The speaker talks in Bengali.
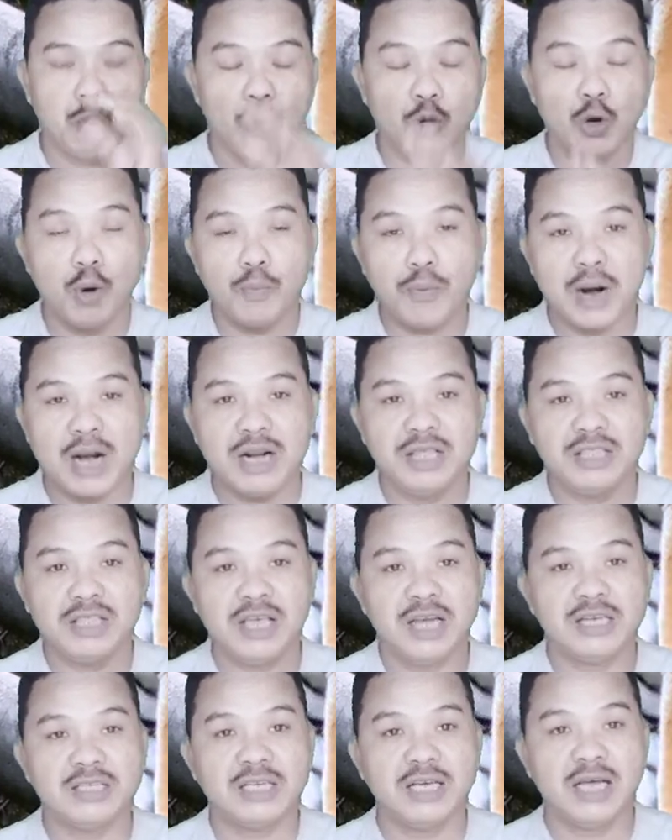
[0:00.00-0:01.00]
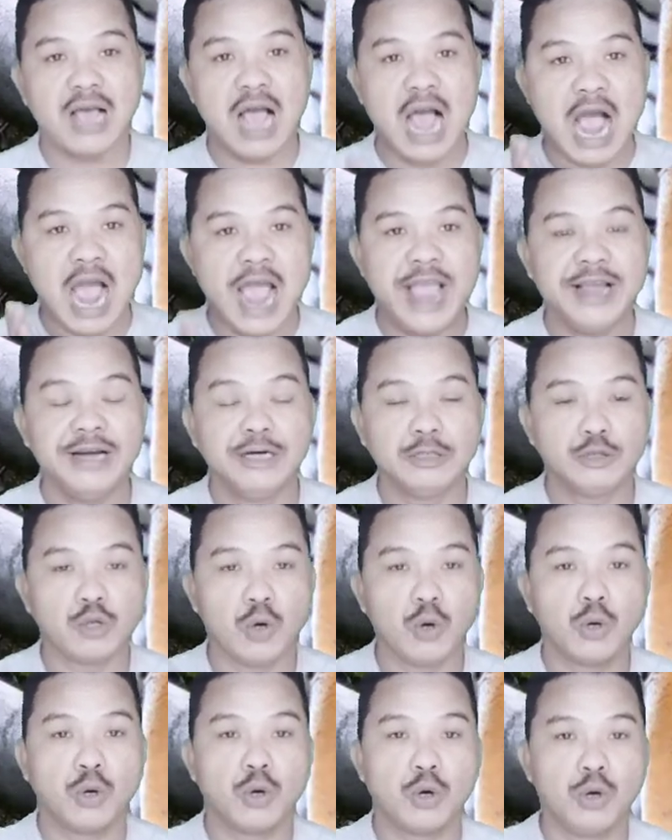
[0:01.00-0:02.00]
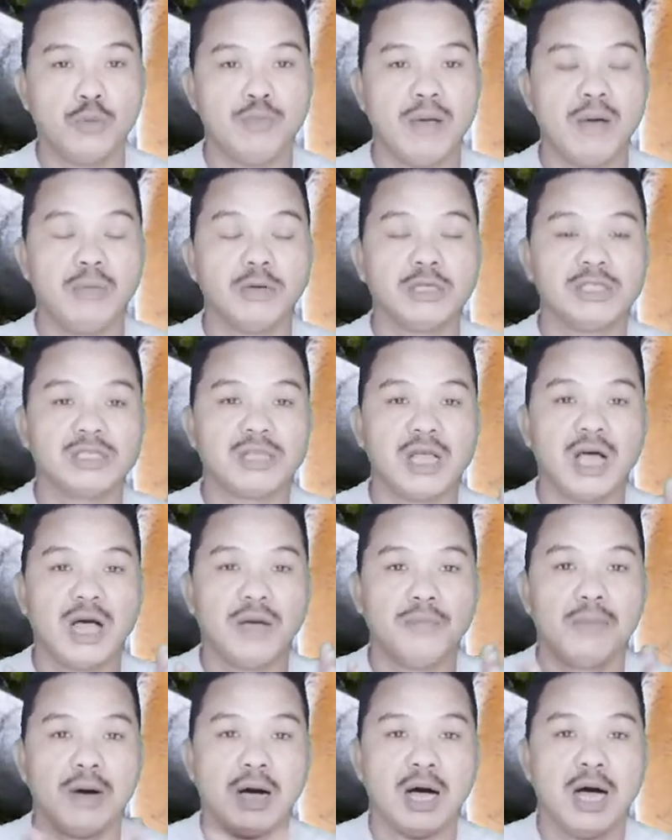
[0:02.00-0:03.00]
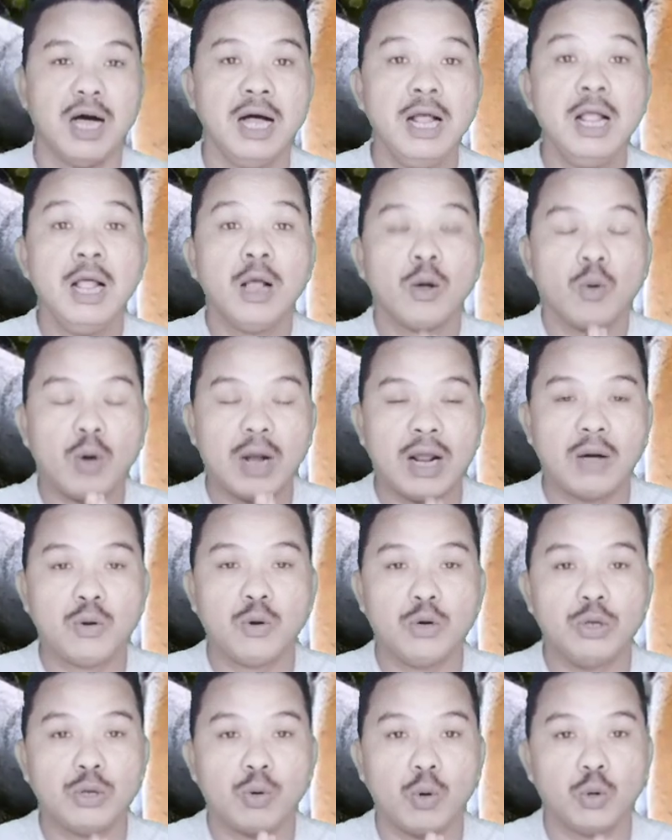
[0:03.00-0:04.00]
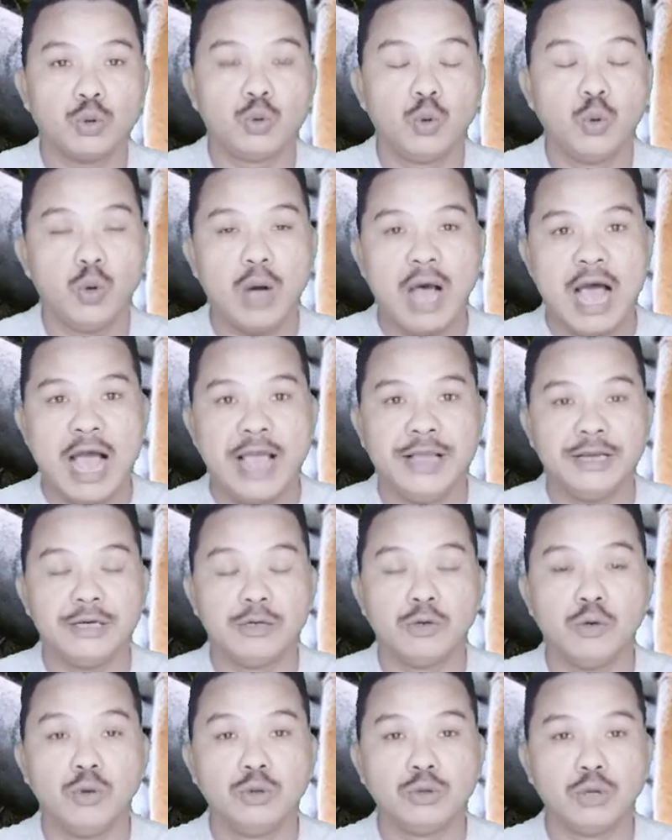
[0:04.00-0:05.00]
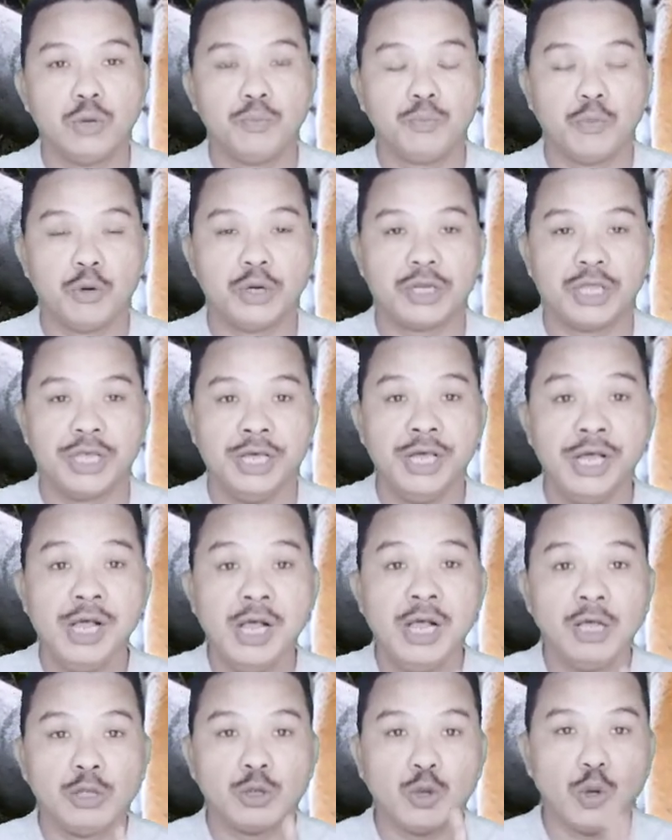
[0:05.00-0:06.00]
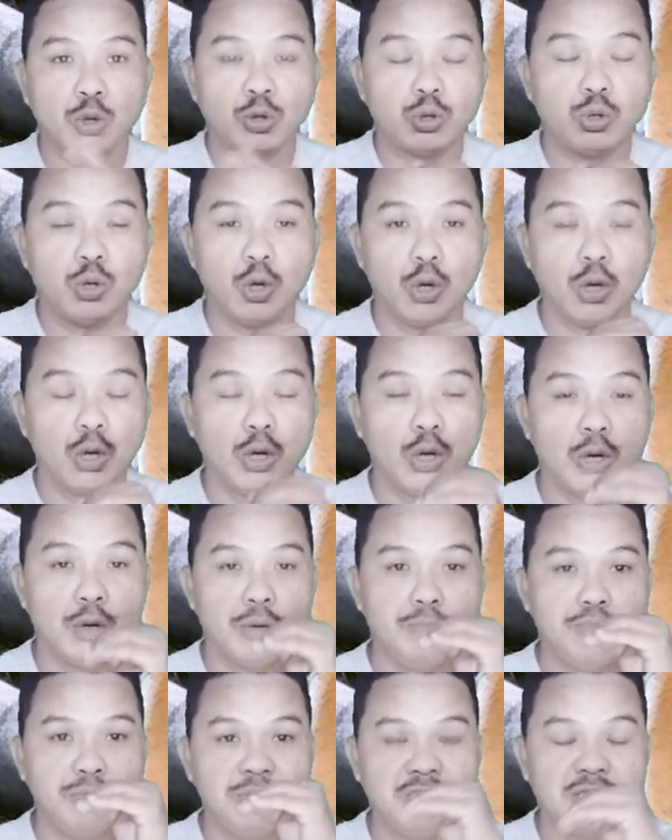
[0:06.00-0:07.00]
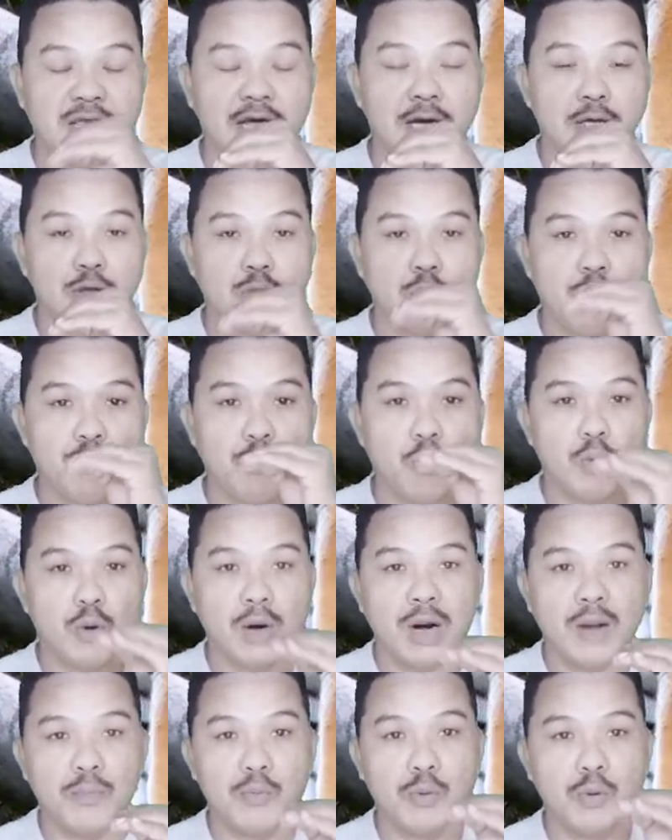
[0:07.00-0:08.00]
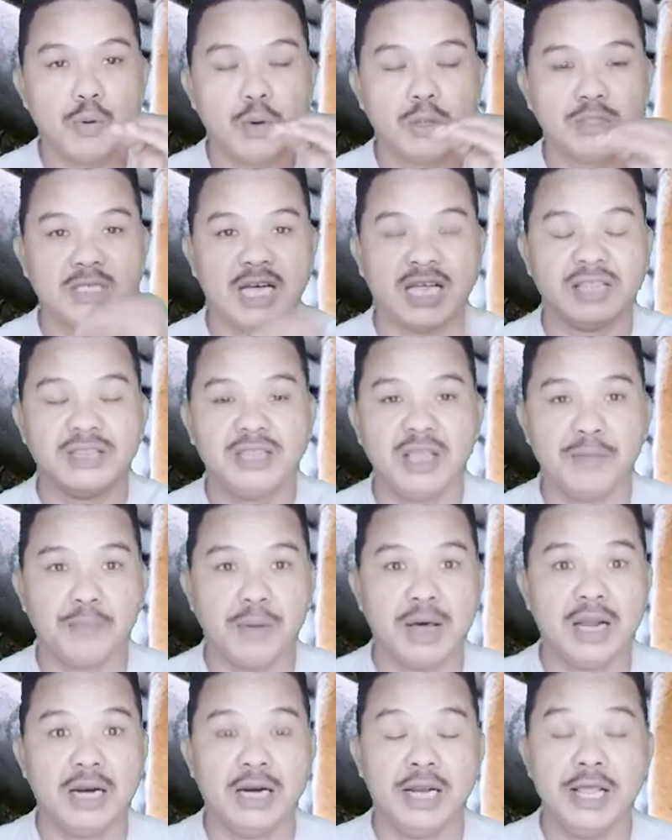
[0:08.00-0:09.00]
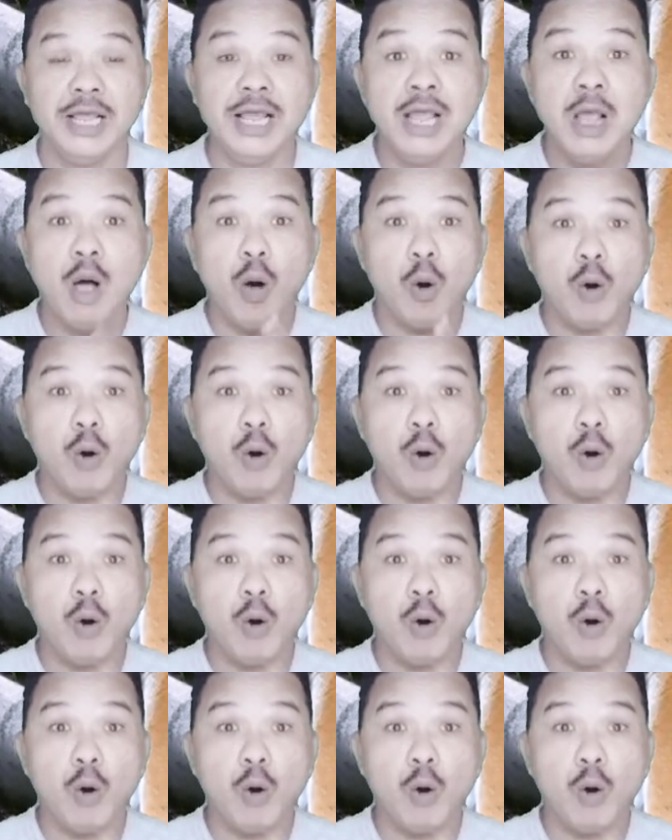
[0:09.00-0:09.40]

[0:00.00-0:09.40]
বন্যপ্রাণীদের যে আইন সংরক্ষণ ব্যবস্থা বা কড়াকড়ি কঠোর আইনগুলো সম্পর্কে তথ্য বিস্তারিত পুঙ্খানাপুঙ্খ জানতে পারলে